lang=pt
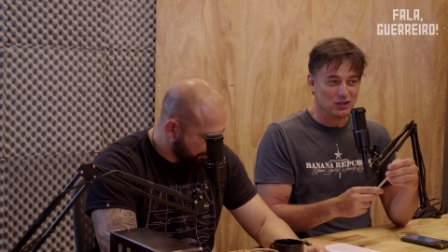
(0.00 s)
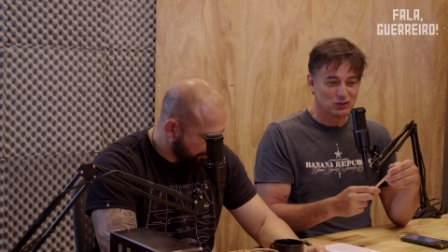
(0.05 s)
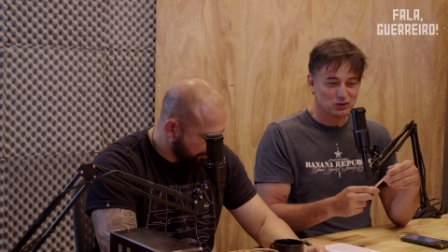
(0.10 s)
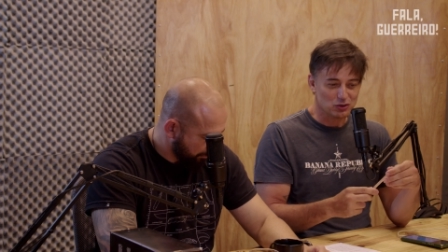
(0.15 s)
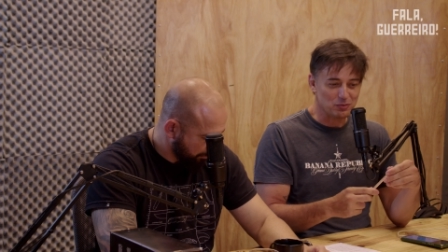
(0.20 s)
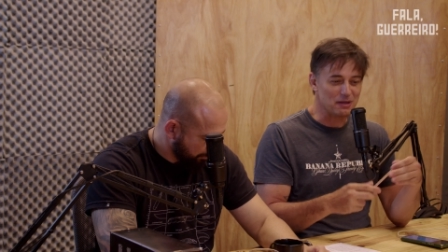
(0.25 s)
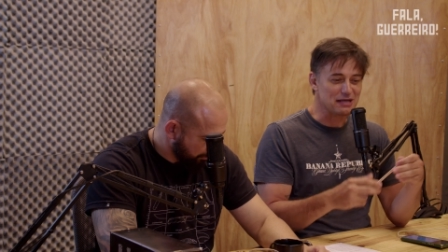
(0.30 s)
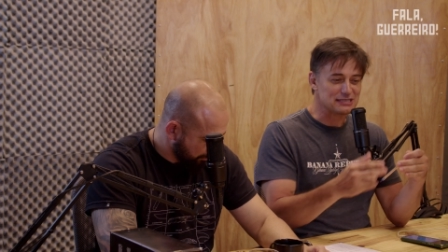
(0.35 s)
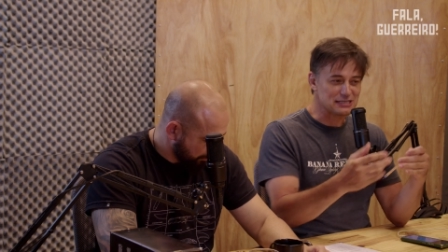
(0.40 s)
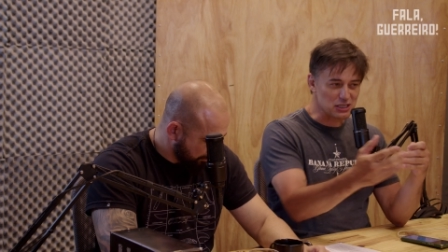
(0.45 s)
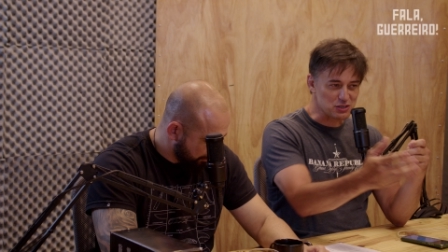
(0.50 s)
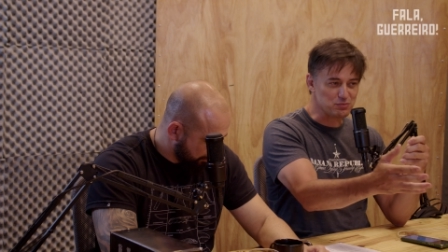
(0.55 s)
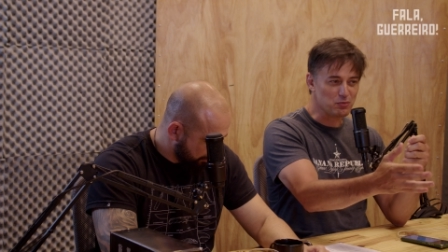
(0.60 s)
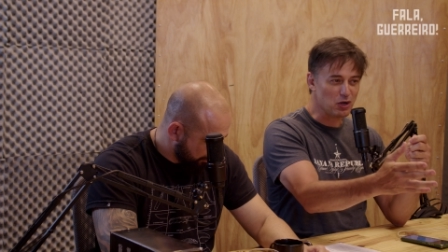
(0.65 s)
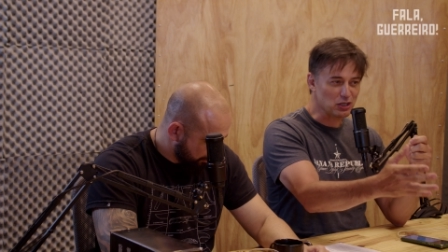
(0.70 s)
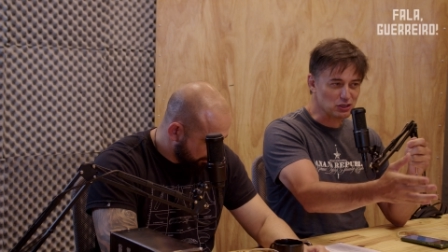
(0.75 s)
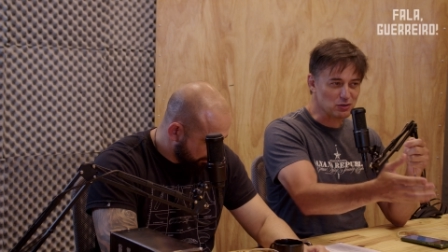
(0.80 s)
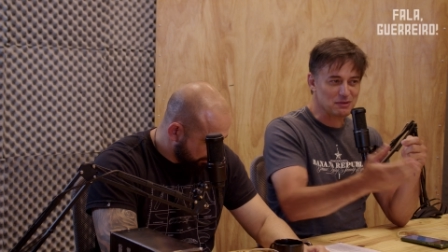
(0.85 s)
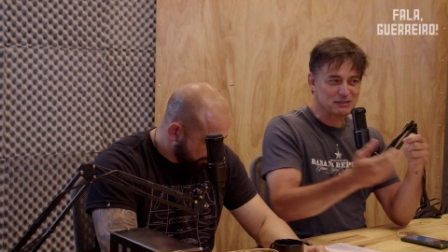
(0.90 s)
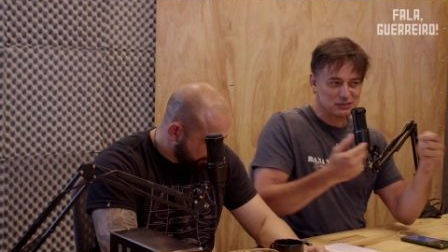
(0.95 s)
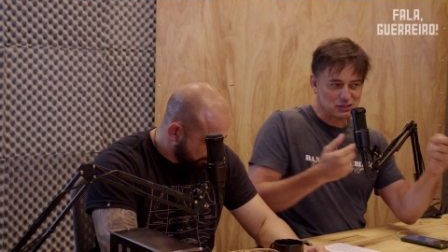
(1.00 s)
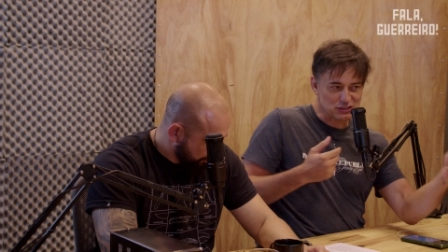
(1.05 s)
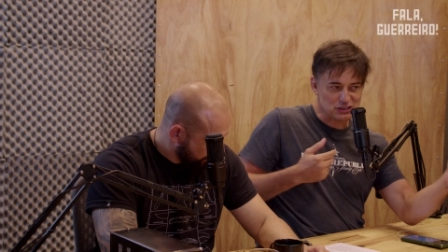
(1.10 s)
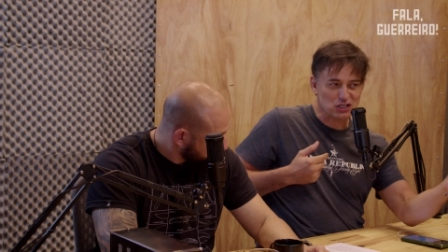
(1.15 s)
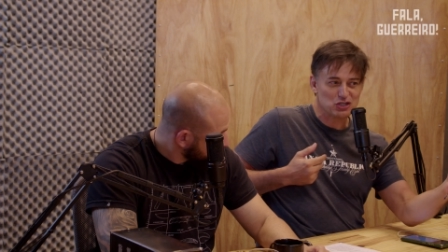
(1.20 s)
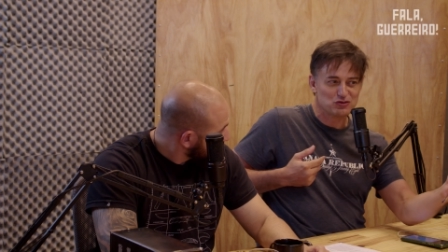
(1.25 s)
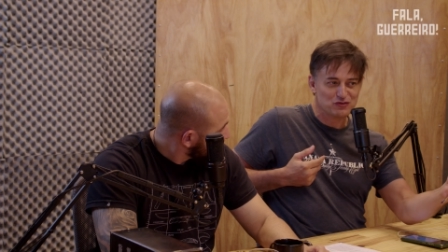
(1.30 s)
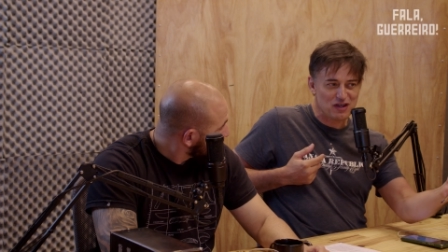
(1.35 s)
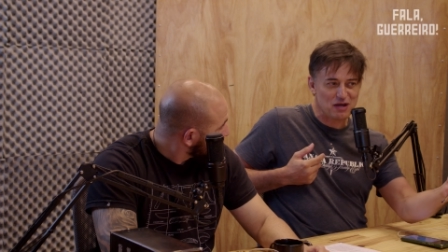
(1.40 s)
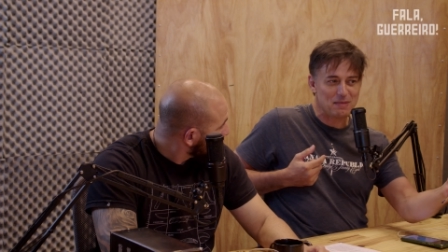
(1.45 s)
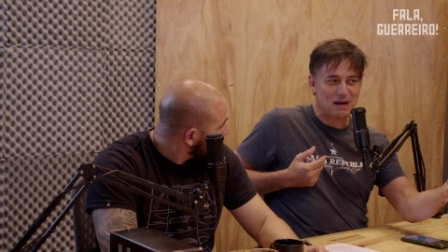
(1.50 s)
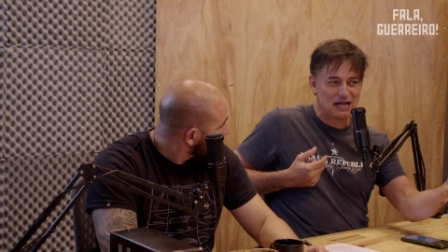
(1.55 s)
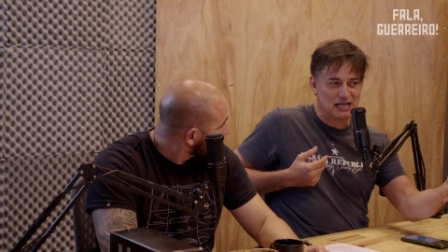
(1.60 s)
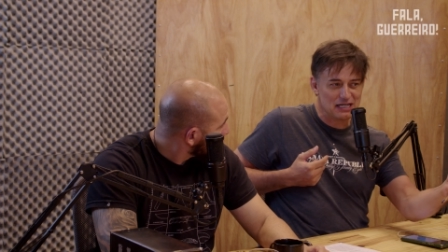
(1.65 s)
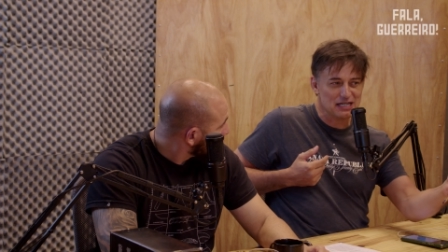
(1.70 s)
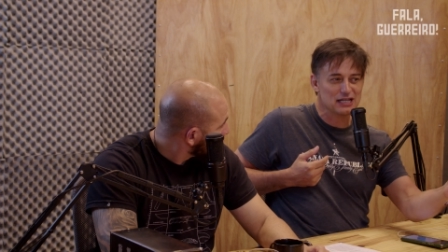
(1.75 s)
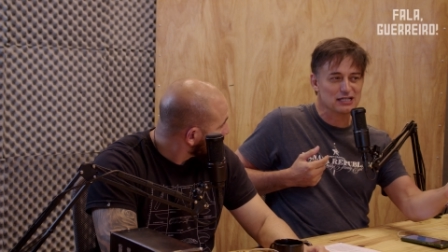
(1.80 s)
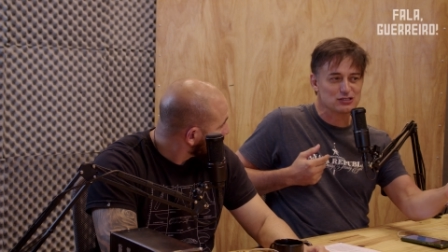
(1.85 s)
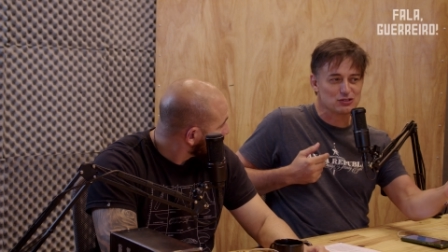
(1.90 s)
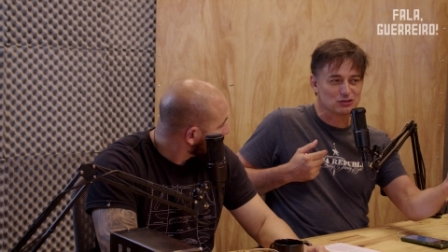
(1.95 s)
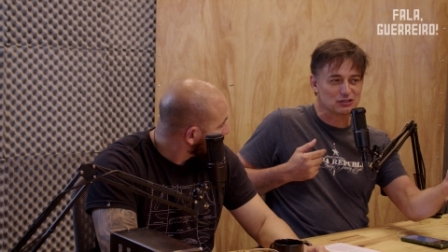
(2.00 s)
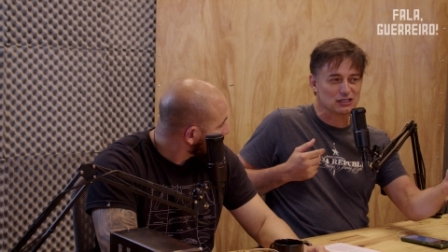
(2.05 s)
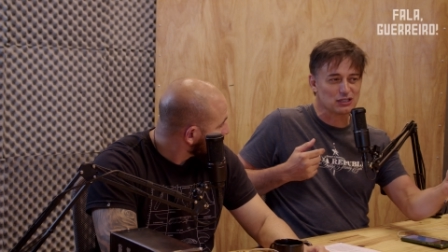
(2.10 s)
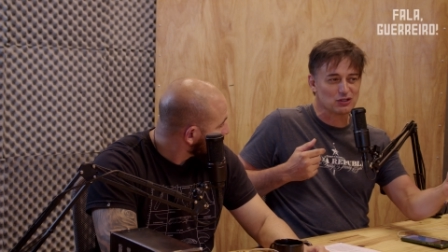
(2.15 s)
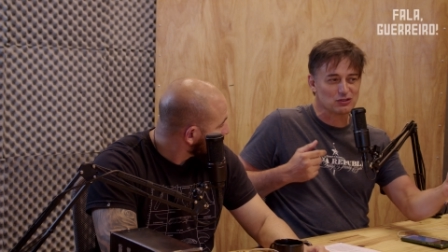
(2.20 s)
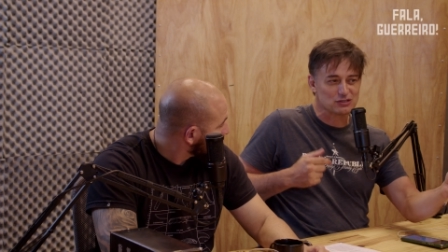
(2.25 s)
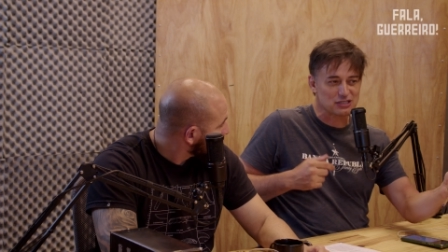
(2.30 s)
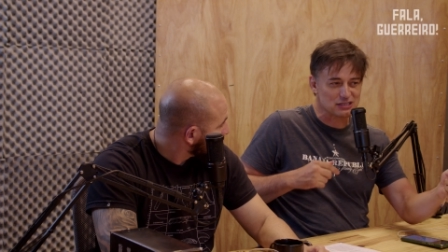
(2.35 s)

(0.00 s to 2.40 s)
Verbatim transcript: Uhum. Tudo bem, vocês botam, mas vocês não verbalizam, entendeu?